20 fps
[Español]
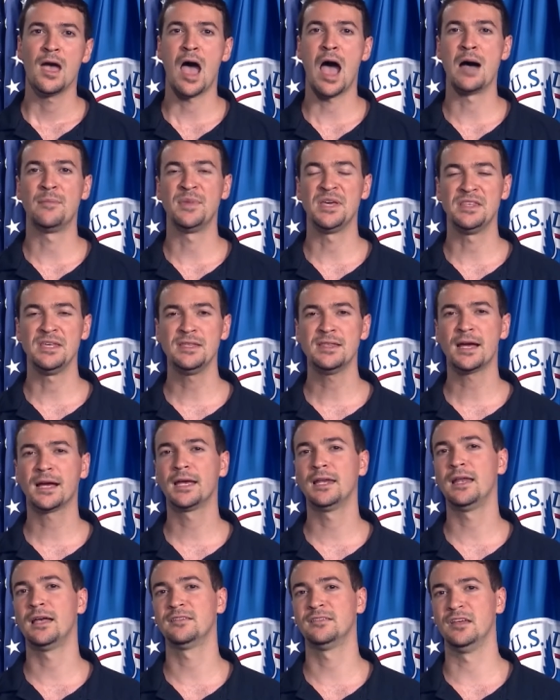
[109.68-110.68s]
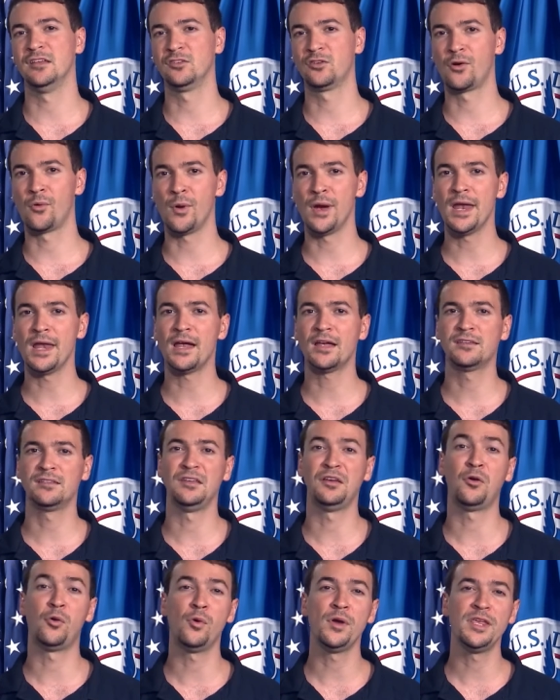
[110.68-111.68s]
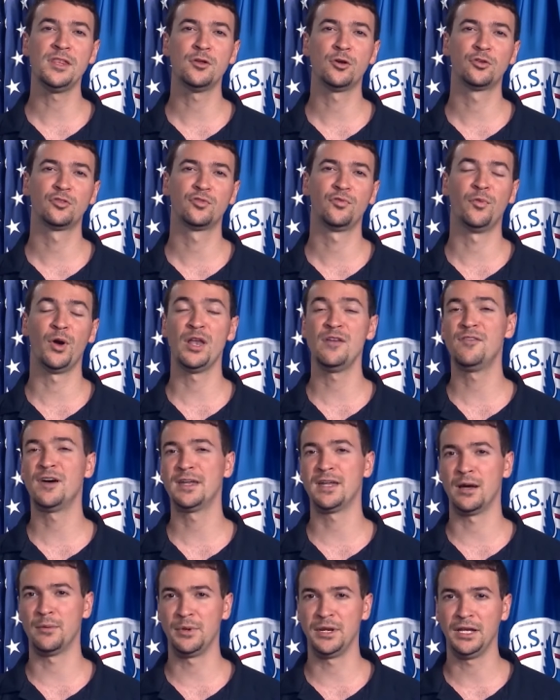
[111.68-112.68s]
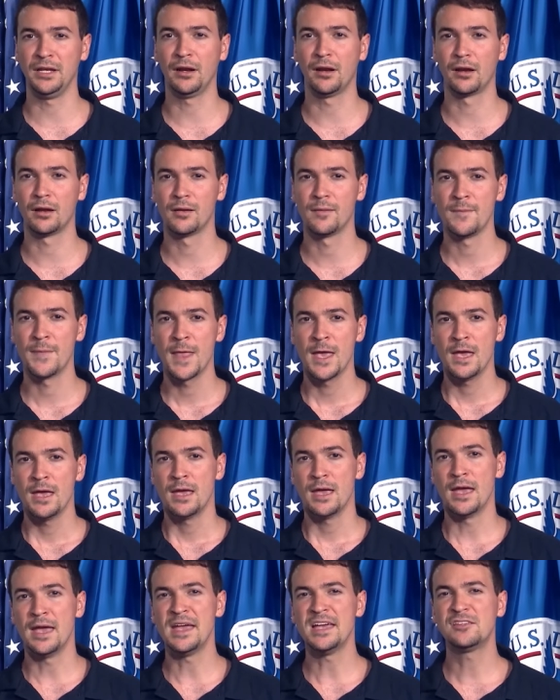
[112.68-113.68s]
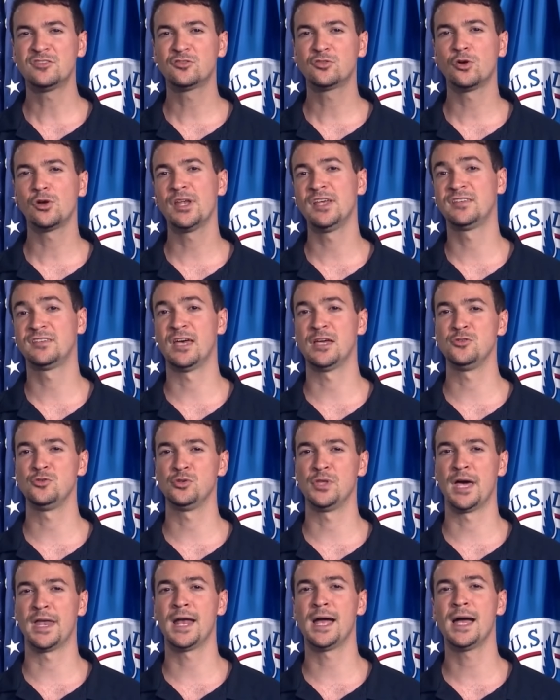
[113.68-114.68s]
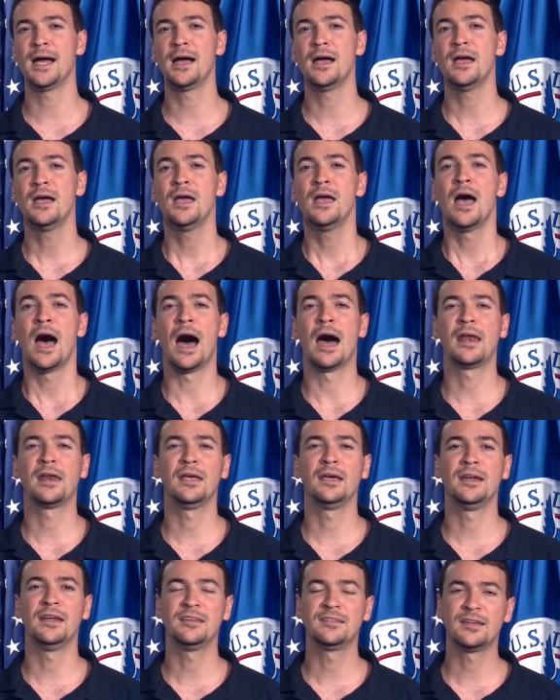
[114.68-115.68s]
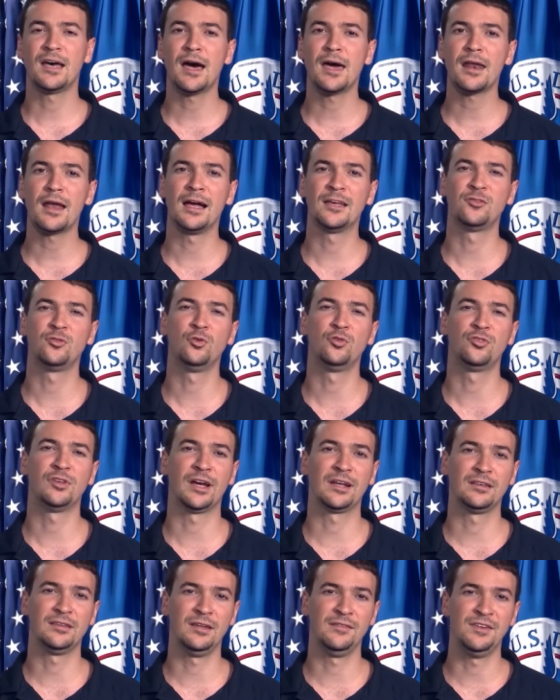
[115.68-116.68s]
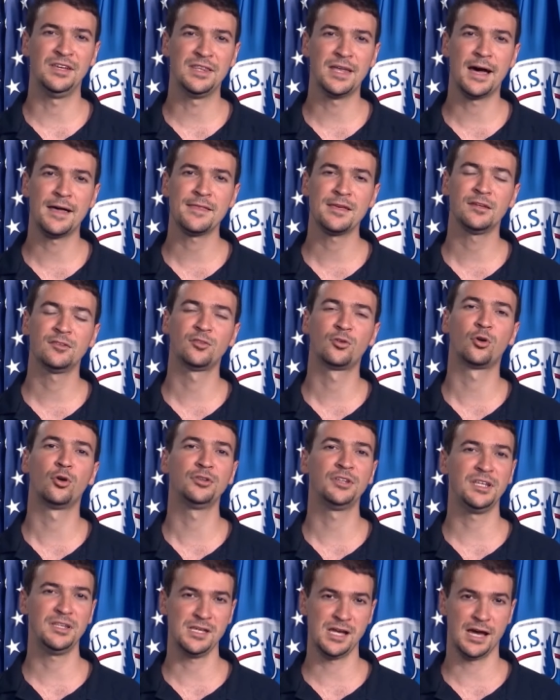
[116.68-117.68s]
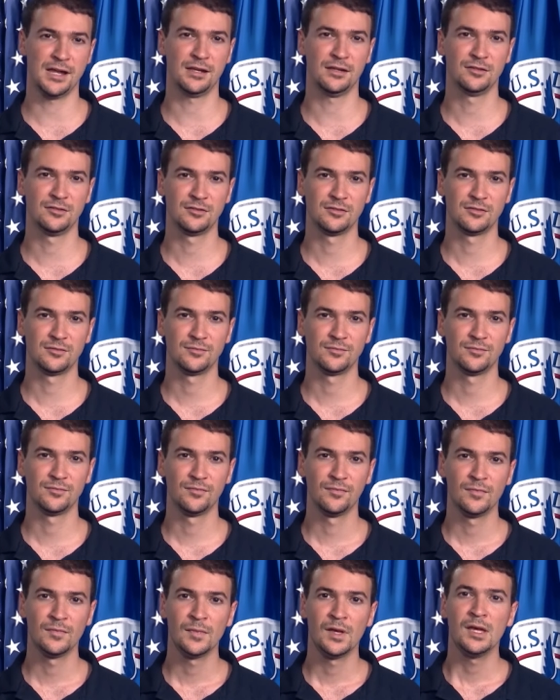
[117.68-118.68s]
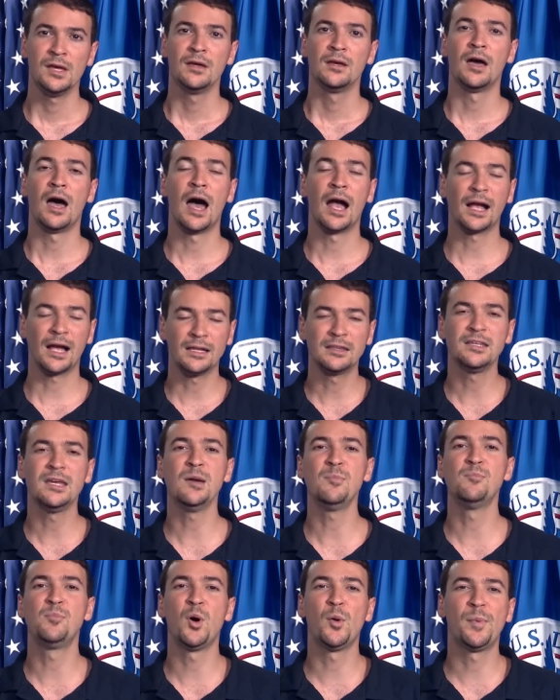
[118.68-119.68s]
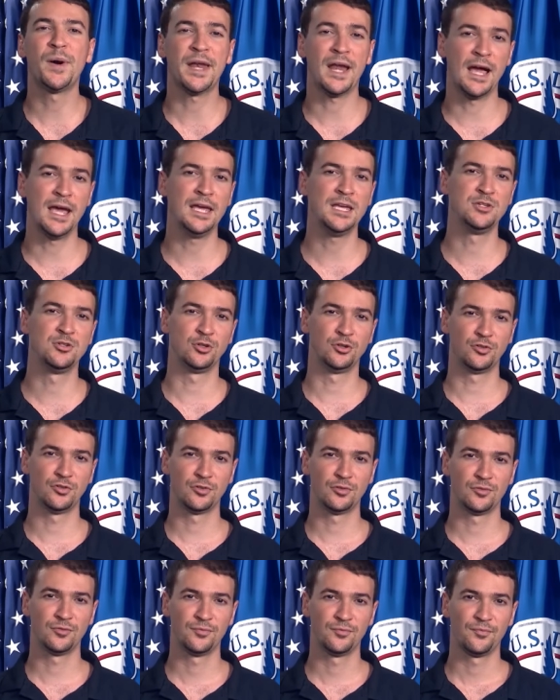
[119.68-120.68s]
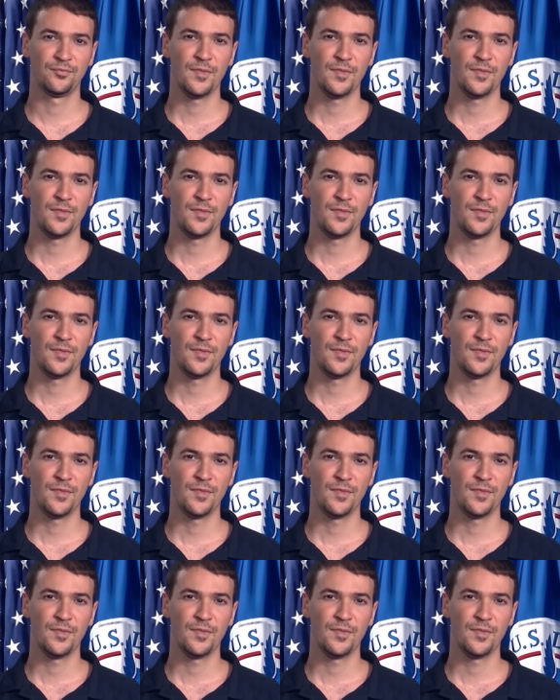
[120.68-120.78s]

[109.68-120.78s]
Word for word: A medida que las escuelas y cuidos vuelvan a abrir, esto les ayudará a regresar a sus actividades cotidianas. Haga tiempo para ellos.